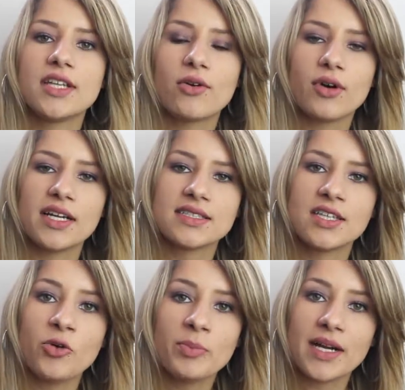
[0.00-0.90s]

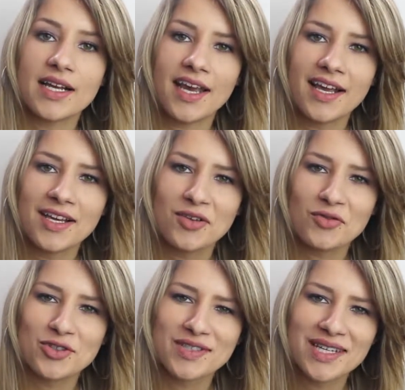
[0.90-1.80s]
decoração para quem que
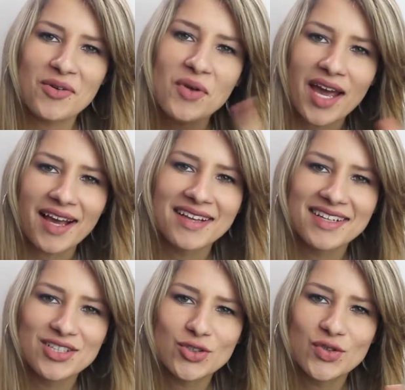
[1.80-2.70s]
você não quer que
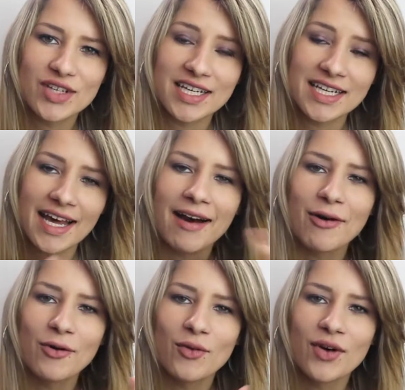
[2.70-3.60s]
identifique que é
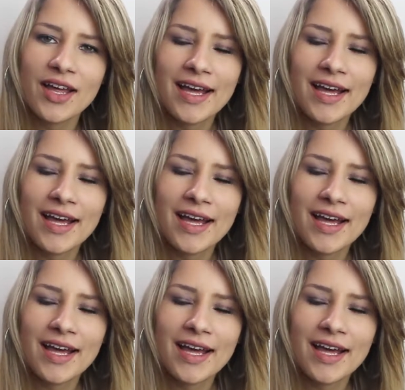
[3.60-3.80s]
algo